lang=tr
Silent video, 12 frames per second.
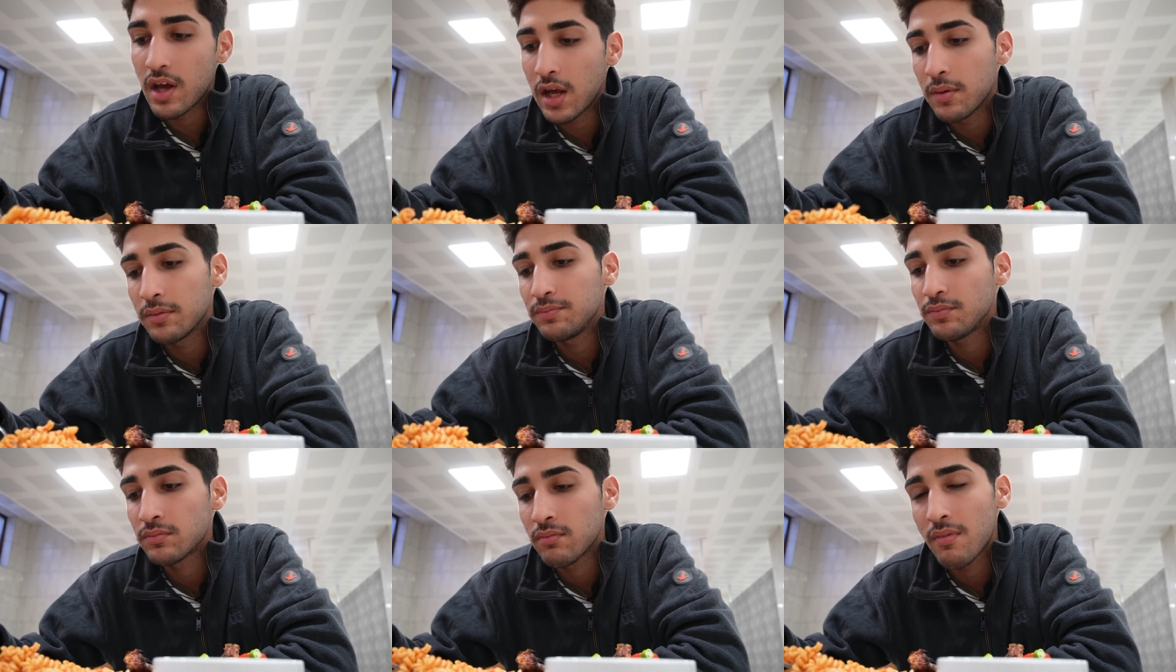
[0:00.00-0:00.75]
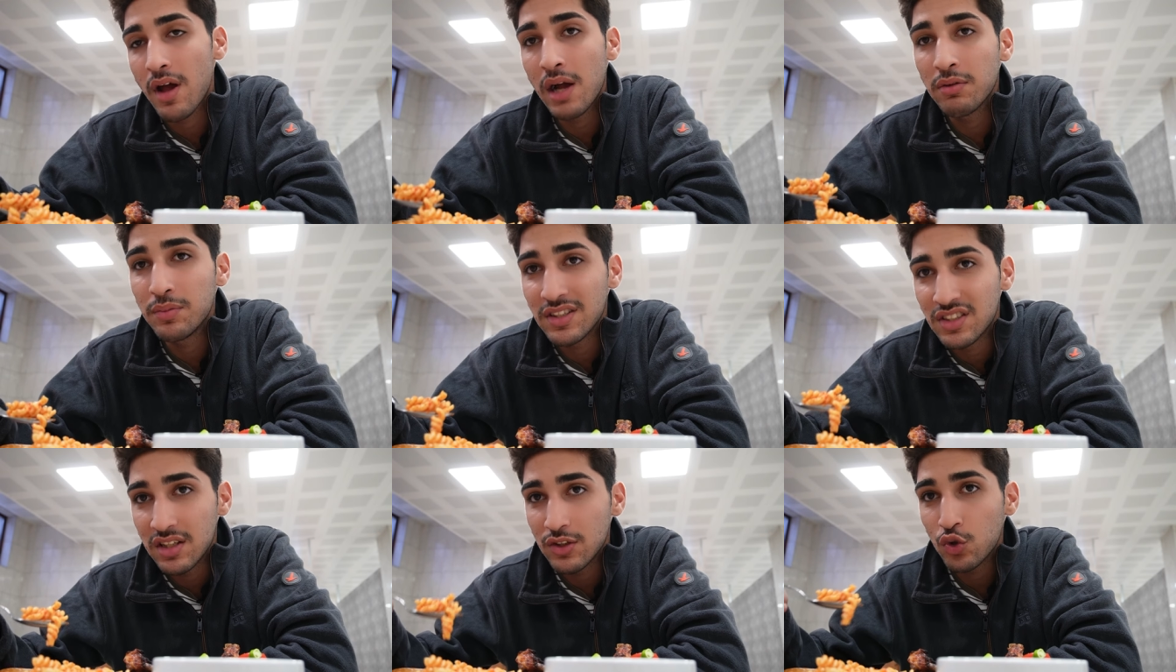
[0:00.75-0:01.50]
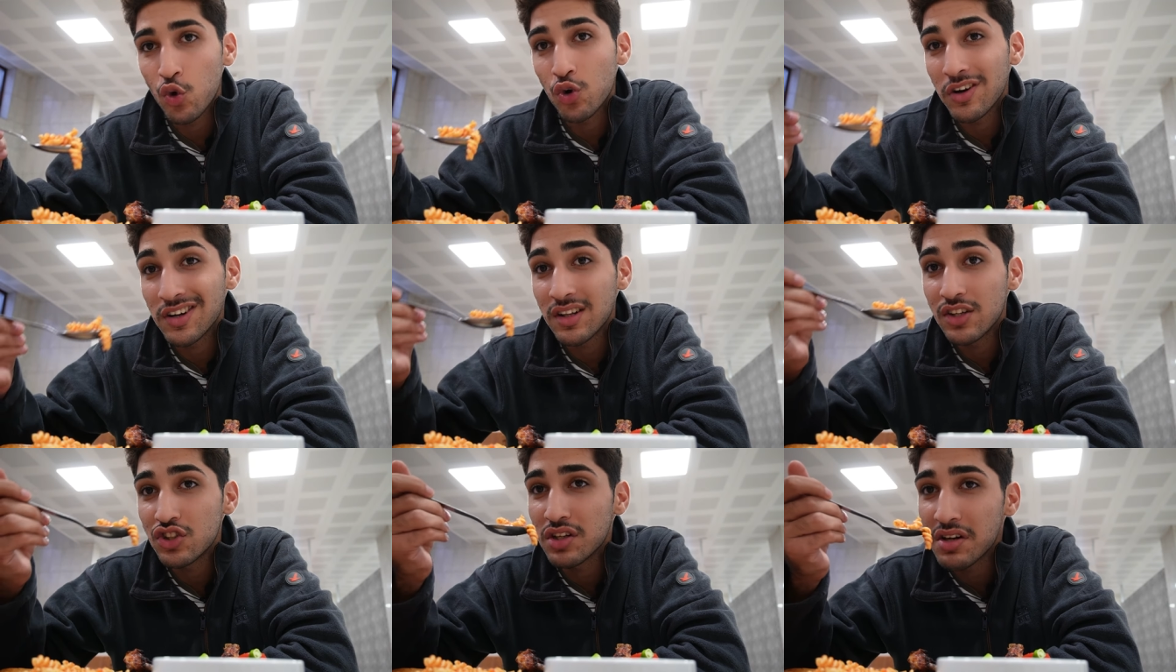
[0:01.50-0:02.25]
Abi, abi biraz elini koltuğa
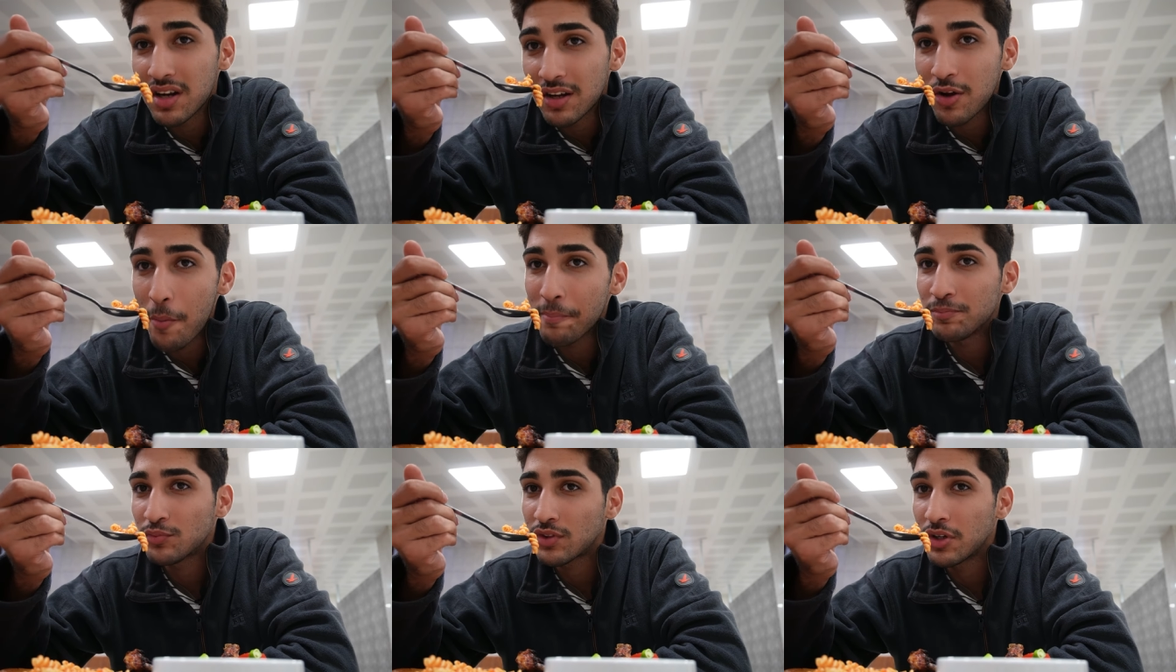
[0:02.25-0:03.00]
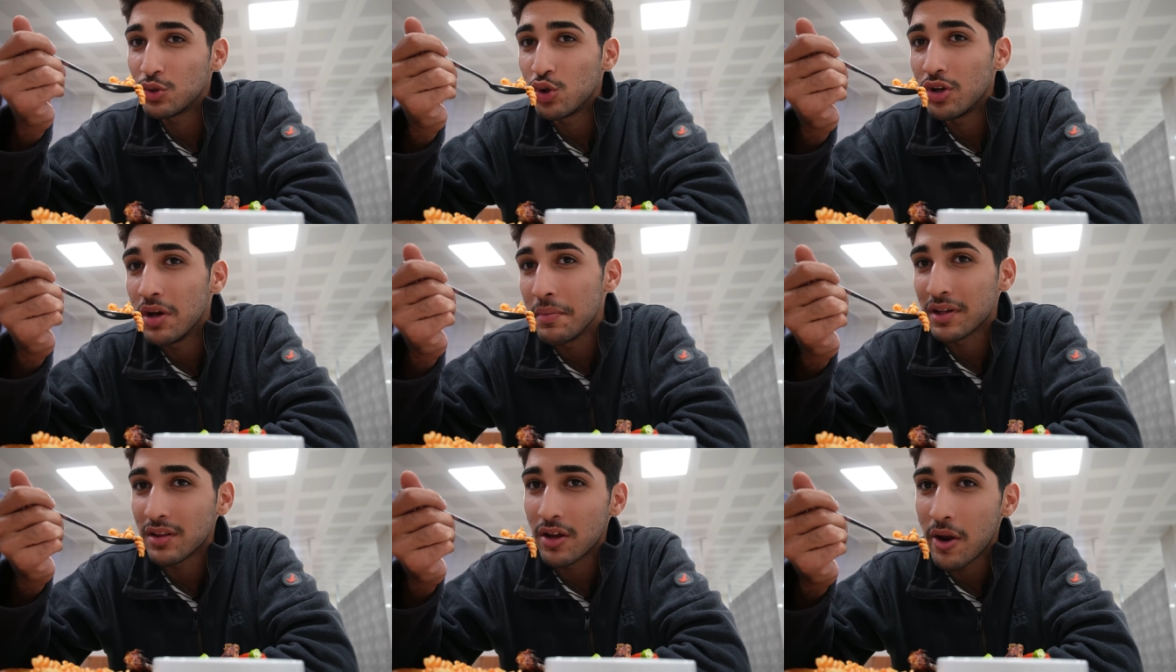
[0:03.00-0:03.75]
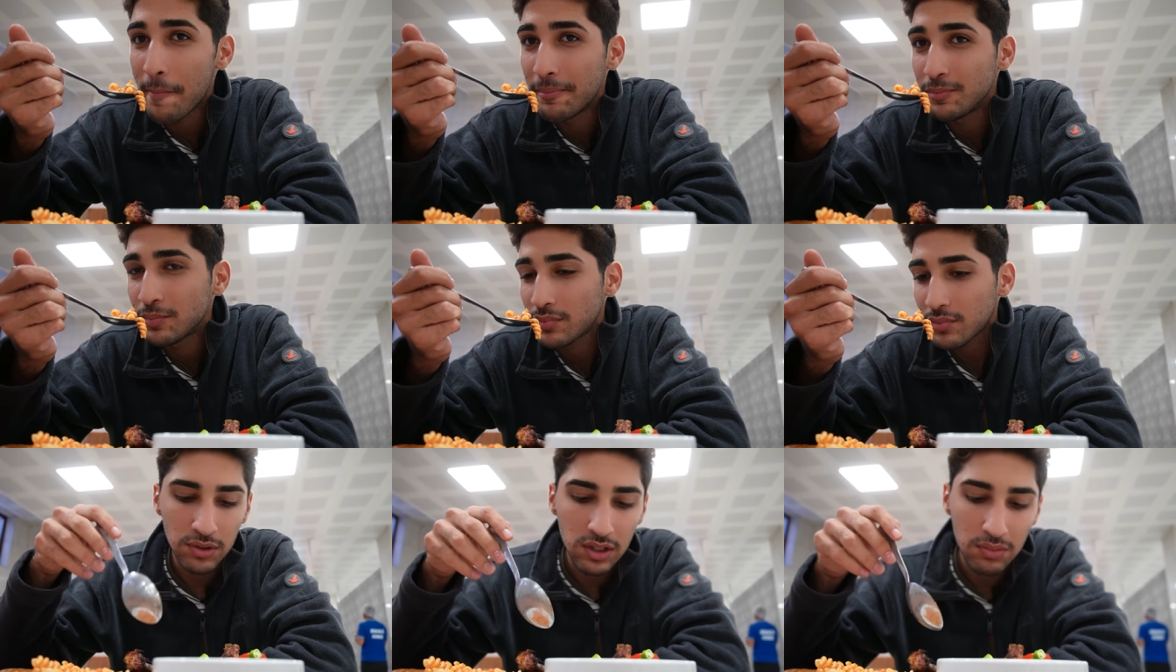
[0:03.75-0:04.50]
çalıştırarak katıyor yemekleri.
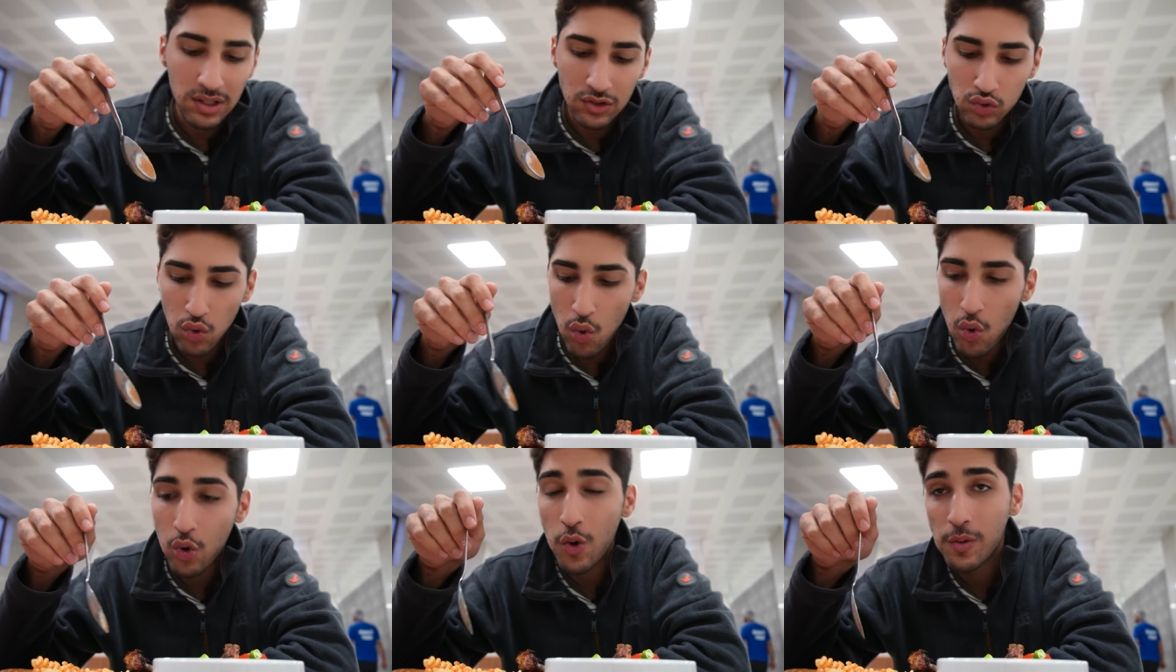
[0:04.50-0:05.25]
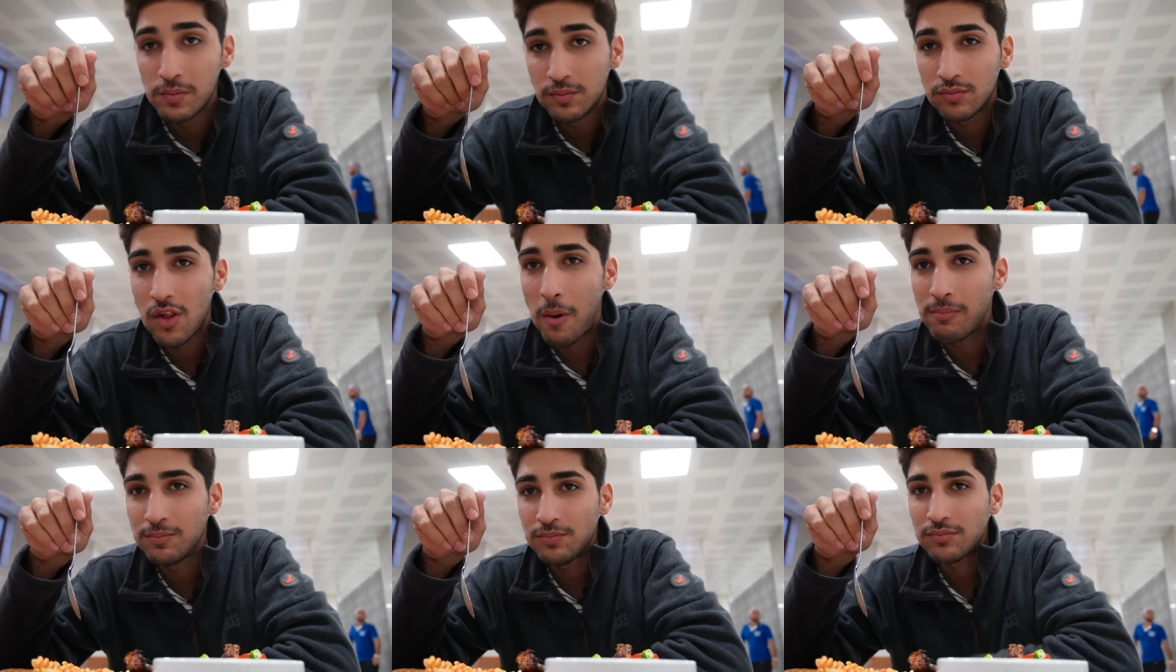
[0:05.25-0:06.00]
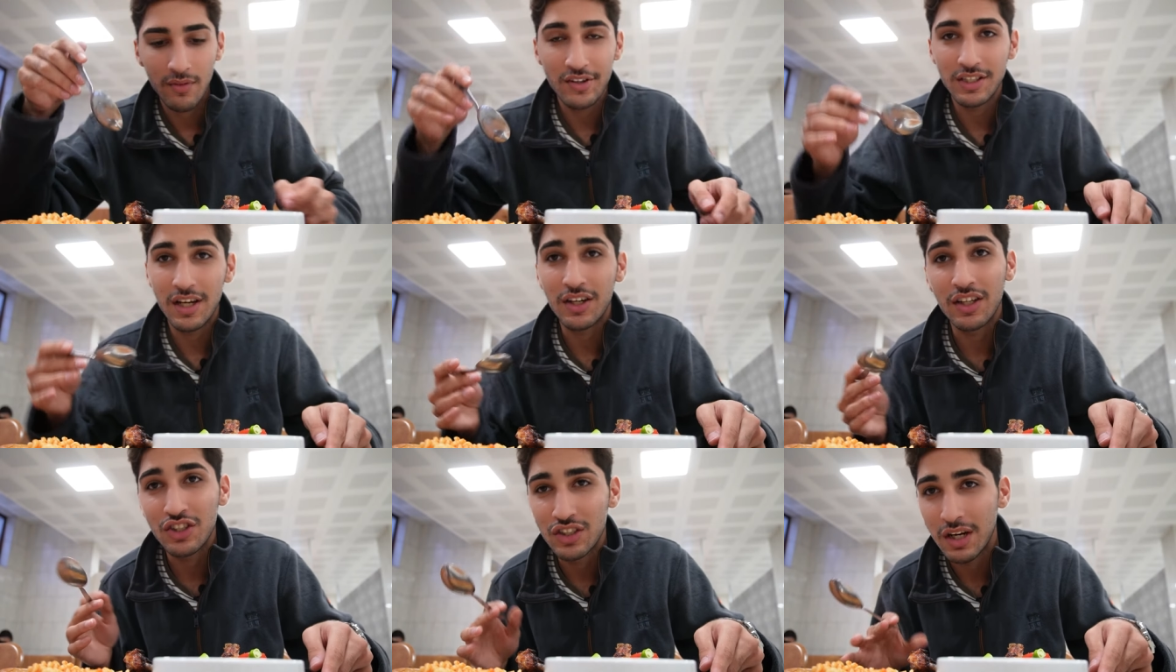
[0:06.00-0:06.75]
Bir de biraz soğuk. Neyse
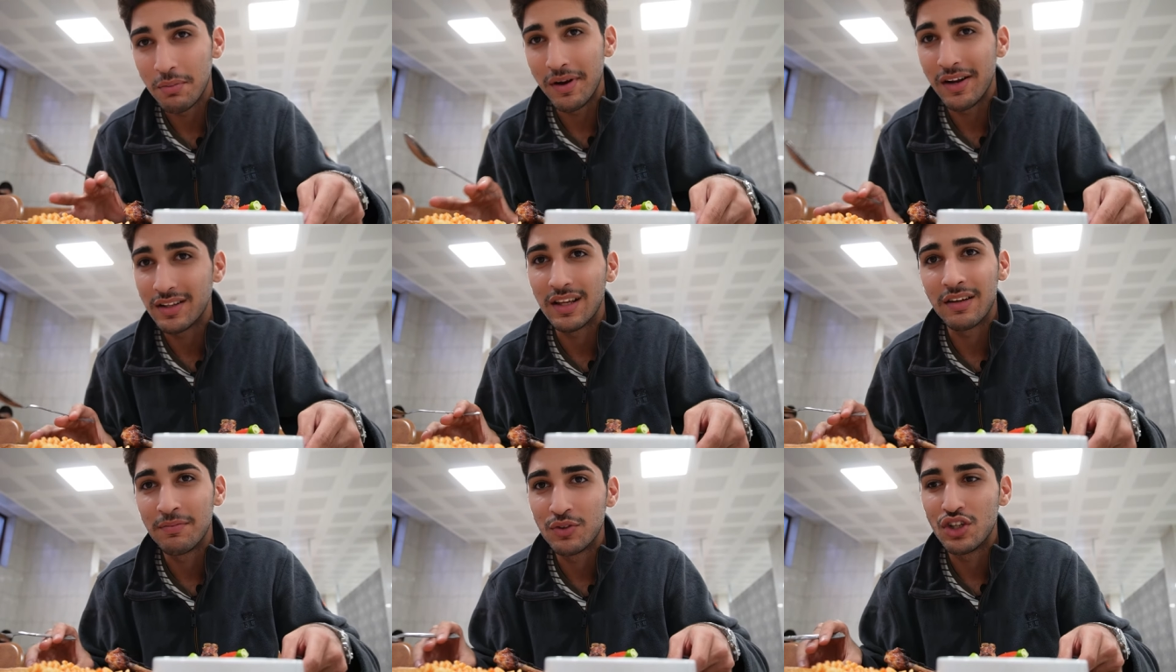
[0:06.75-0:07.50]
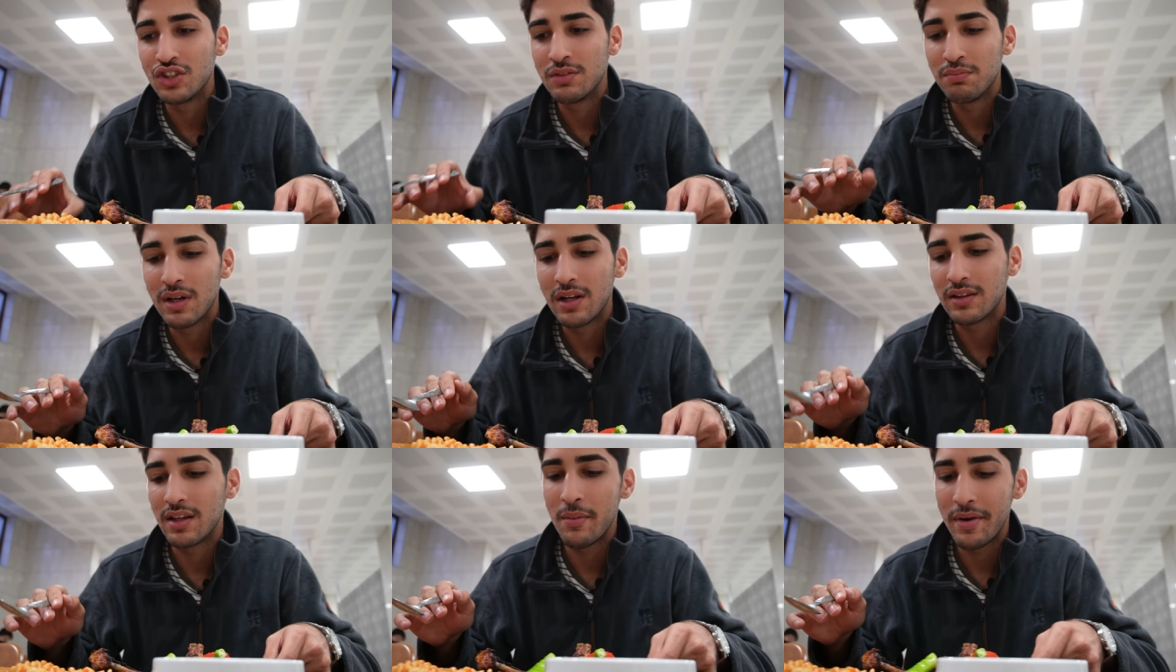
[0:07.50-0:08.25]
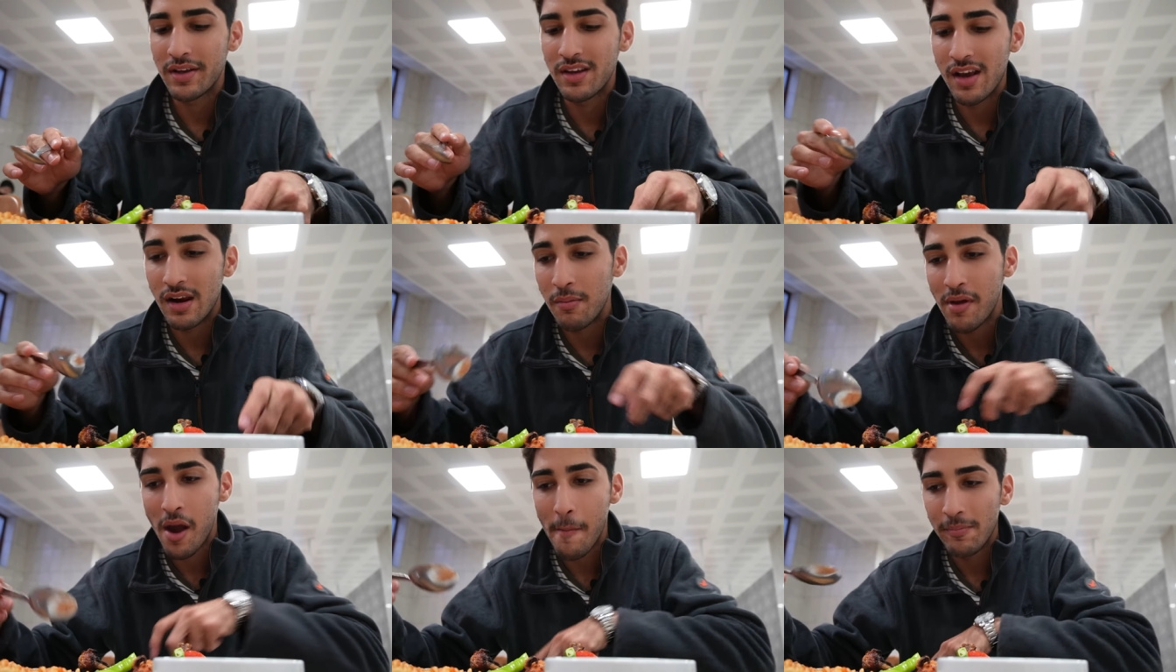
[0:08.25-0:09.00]
arkadaşlar birlikte, için birlikte yemek
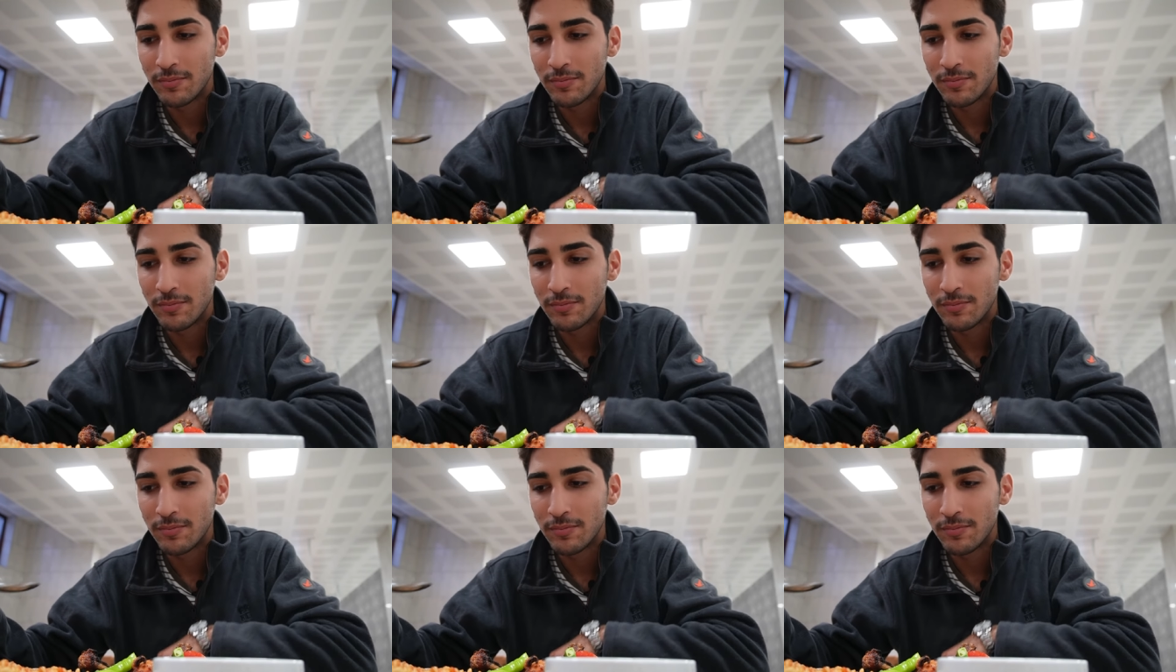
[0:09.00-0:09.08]
yiyelim ya.